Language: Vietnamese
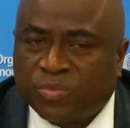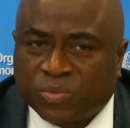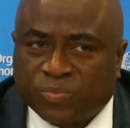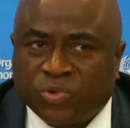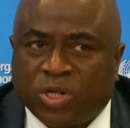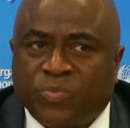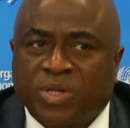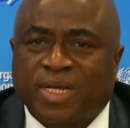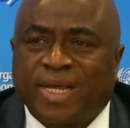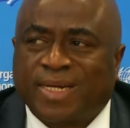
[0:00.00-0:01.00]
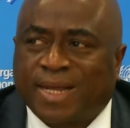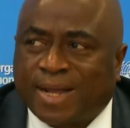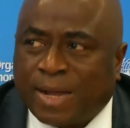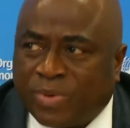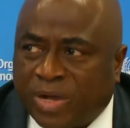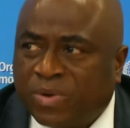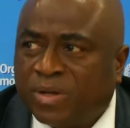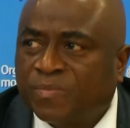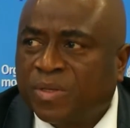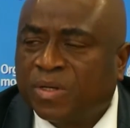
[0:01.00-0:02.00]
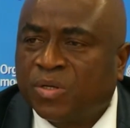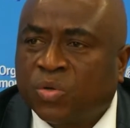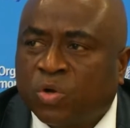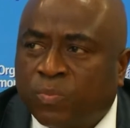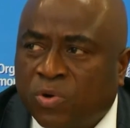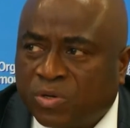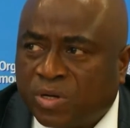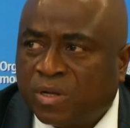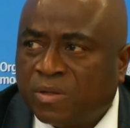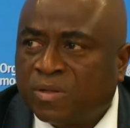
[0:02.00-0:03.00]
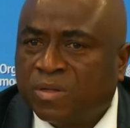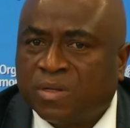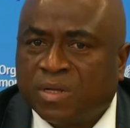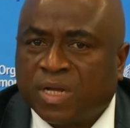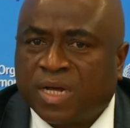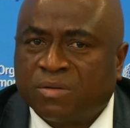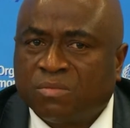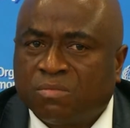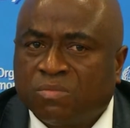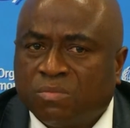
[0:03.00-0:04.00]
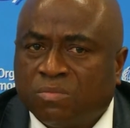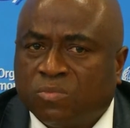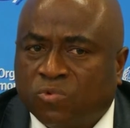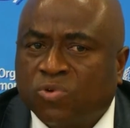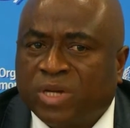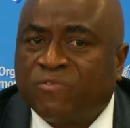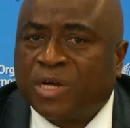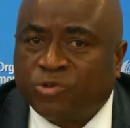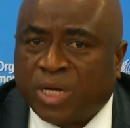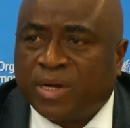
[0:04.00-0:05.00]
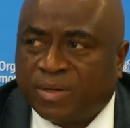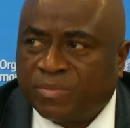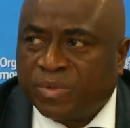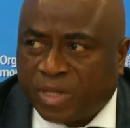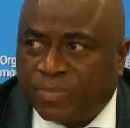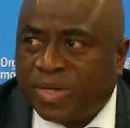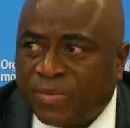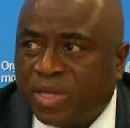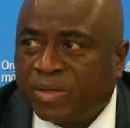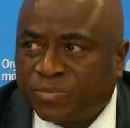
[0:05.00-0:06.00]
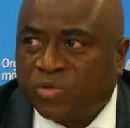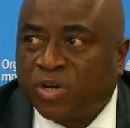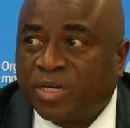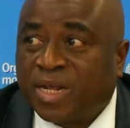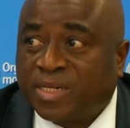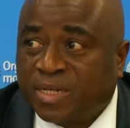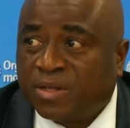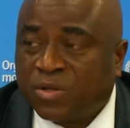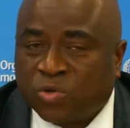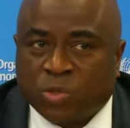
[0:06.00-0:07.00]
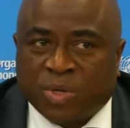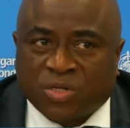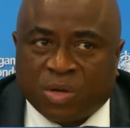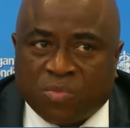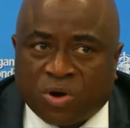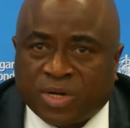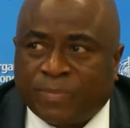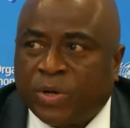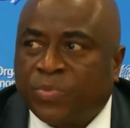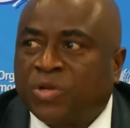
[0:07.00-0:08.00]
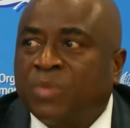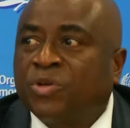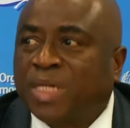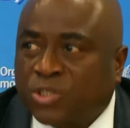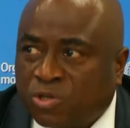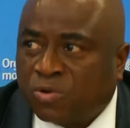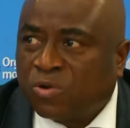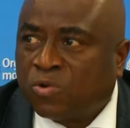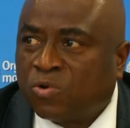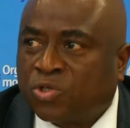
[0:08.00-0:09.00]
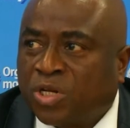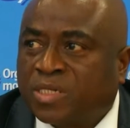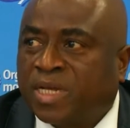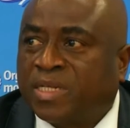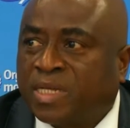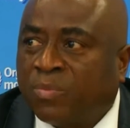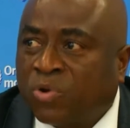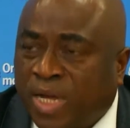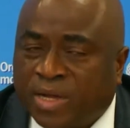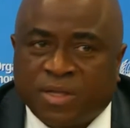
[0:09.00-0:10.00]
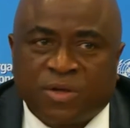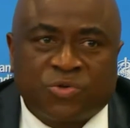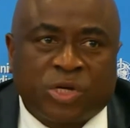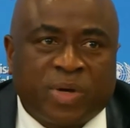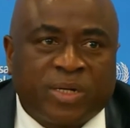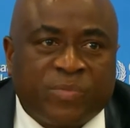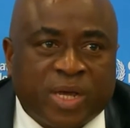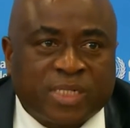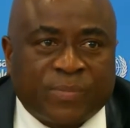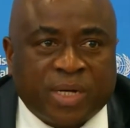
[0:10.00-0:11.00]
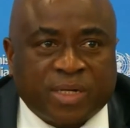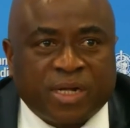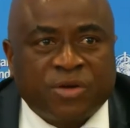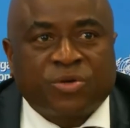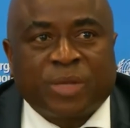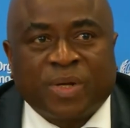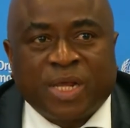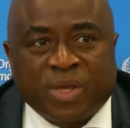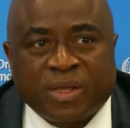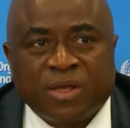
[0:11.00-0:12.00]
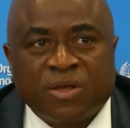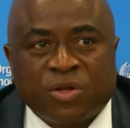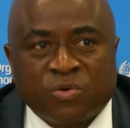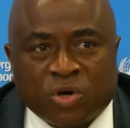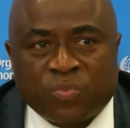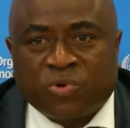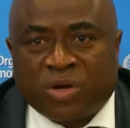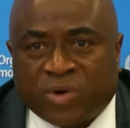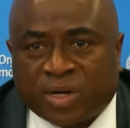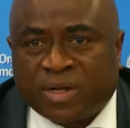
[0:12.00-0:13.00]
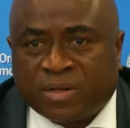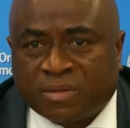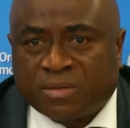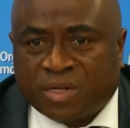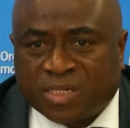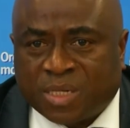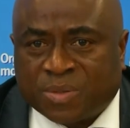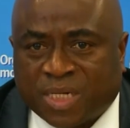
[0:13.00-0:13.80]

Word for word: Chúng ta đang sống trong một thế giới mà hôm nay là dịch bệnh Ebola và ngày mai có thể là một dịch bệnh khác. Chúng ta cần phải xây dựng một hệ thống y tế đủ vững chắc để có thể đối phó với mọi rủi ro trong tương lai ít nhất là trong vòng 5 năm và ngân sách xây dựng có thể là 300